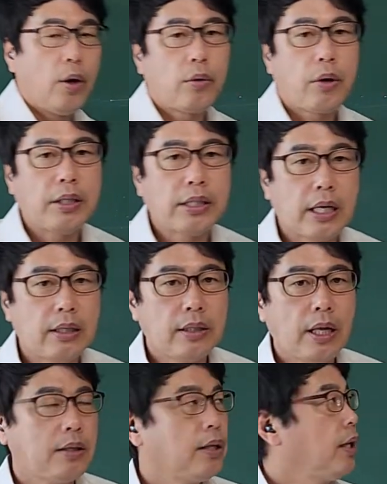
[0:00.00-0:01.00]
어, 괜찮은
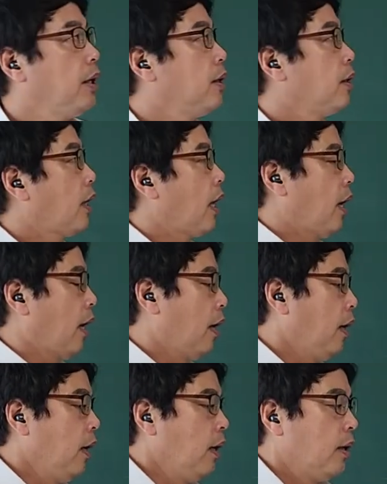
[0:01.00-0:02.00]
대들이 있는데
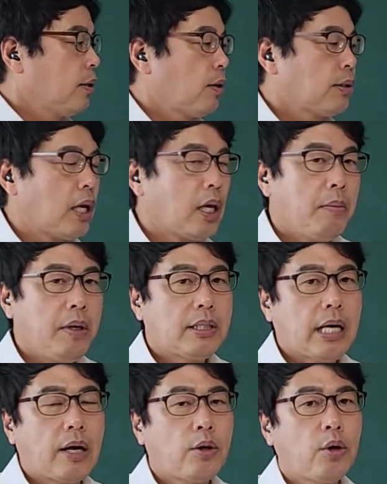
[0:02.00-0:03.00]
선생님이
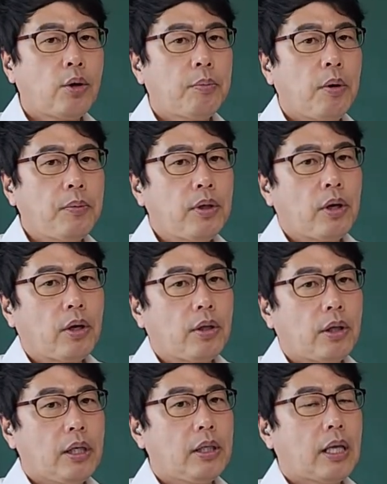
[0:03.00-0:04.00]
자료를 뽑는
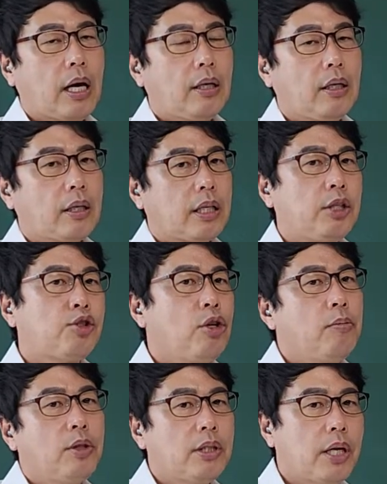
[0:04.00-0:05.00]
거는 일단은
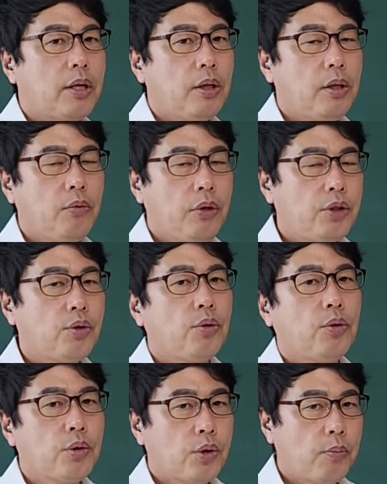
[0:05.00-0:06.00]
기출문제를
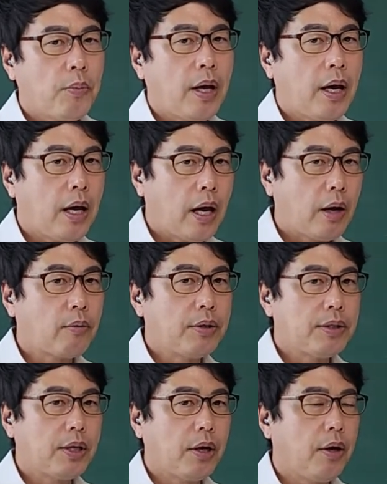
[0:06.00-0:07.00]
위주로 좀 하고
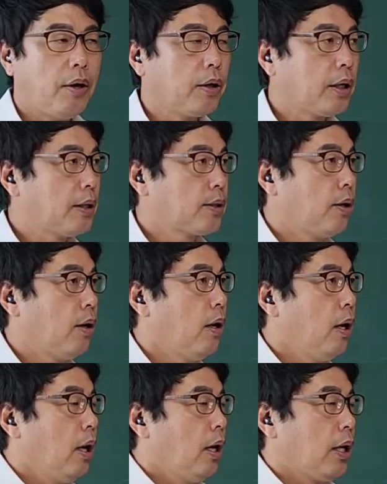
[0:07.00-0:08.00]
있어요.
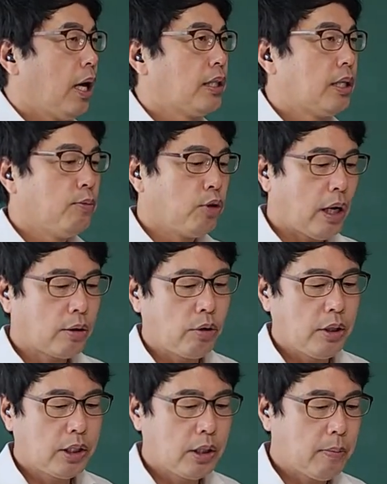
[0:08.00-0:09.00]
그래서 예시문항도
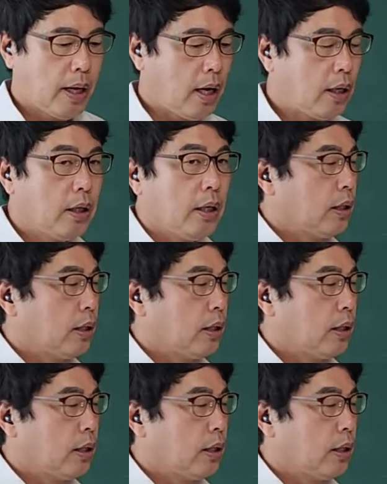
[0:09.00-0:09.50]
있지만